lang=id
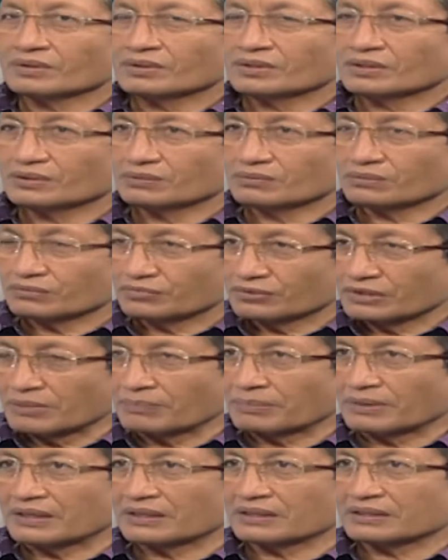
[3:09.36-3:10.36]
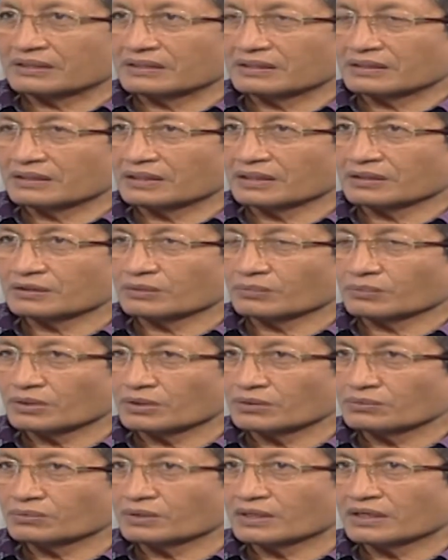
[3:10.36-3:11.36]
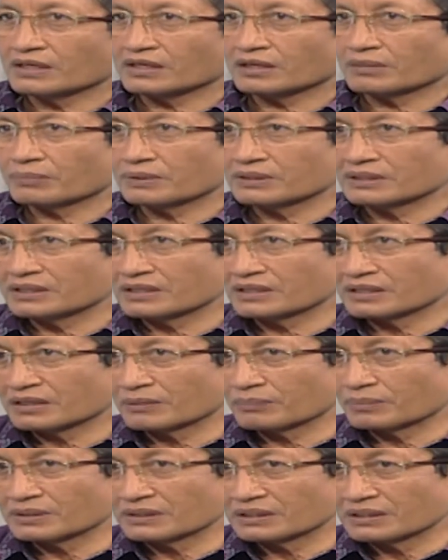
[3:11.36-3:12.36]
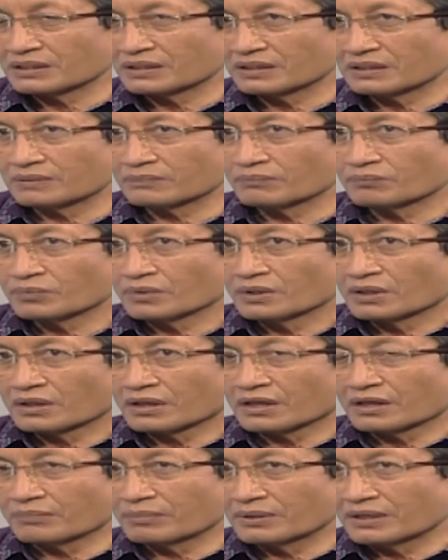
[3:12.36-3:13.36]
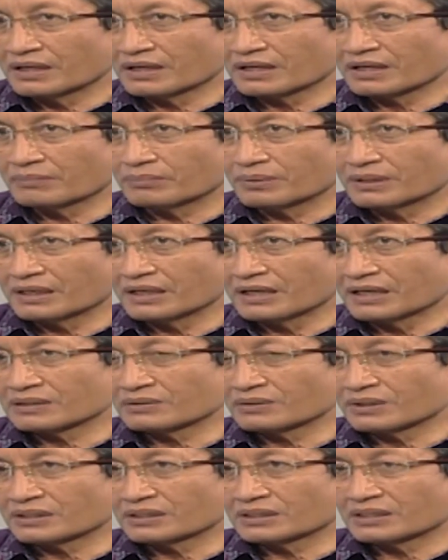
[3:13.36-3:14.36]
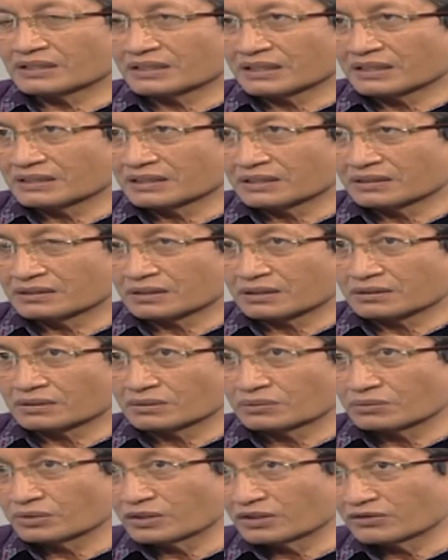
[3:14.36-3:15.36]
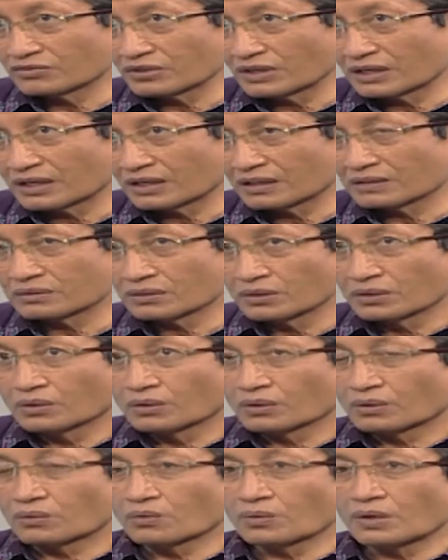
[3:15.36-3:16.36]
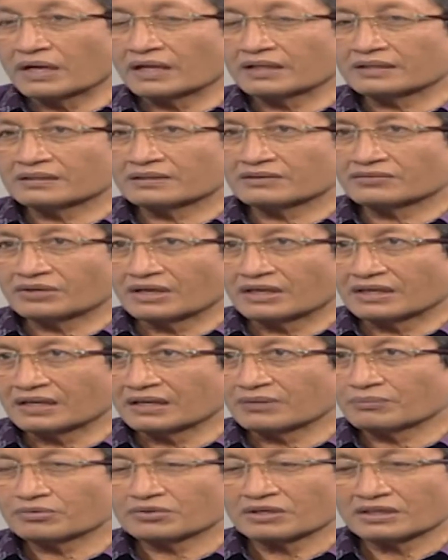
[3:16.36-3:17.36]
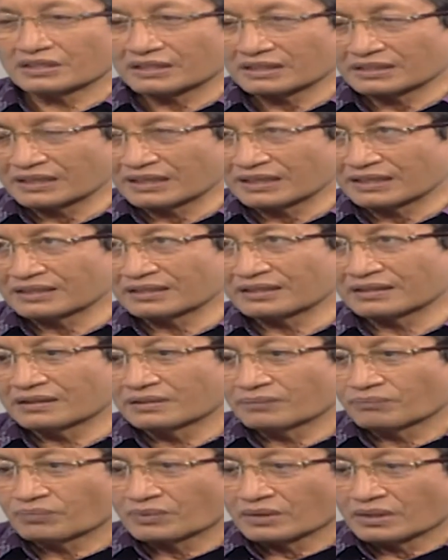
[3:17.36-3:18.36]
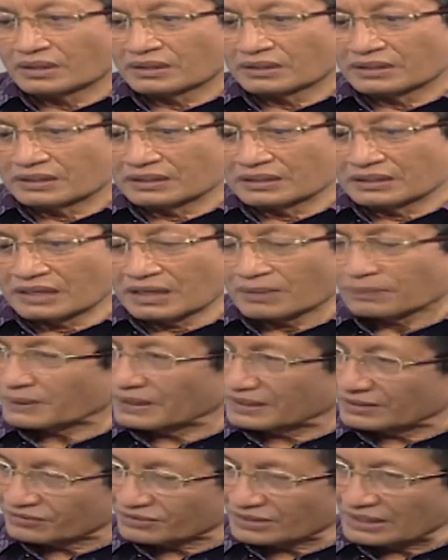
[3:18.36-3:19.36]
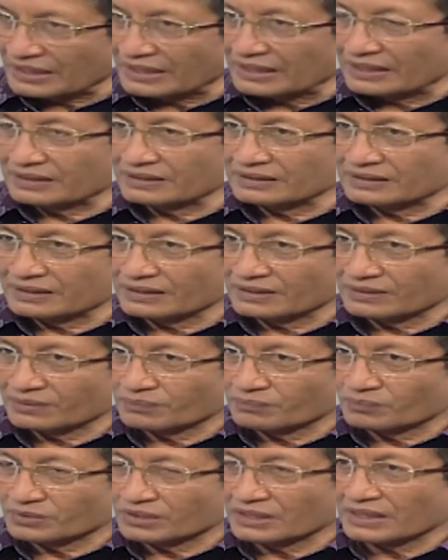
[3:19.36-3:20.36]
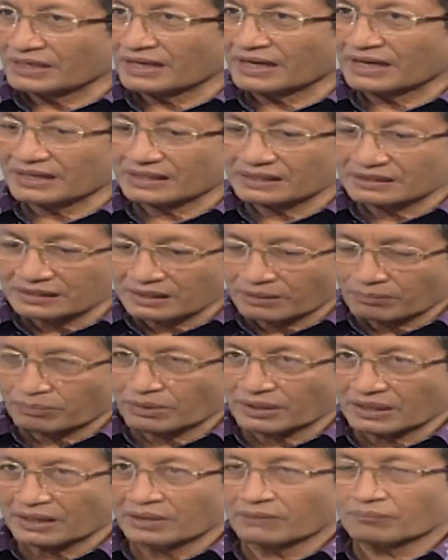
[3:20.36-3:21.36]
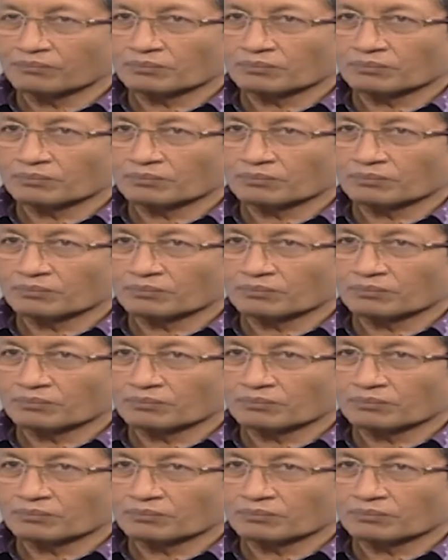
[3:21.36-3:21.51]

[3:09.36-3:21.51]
itu setiap hari. Atau mungkin juga ada kepentingan-kepentingan kabilah-kabilah atau etnik-etnik tertentu yang sangat kuat di sana. Misalnya kita lihat di Afghanistan ya. ya. Tiada hari tanpa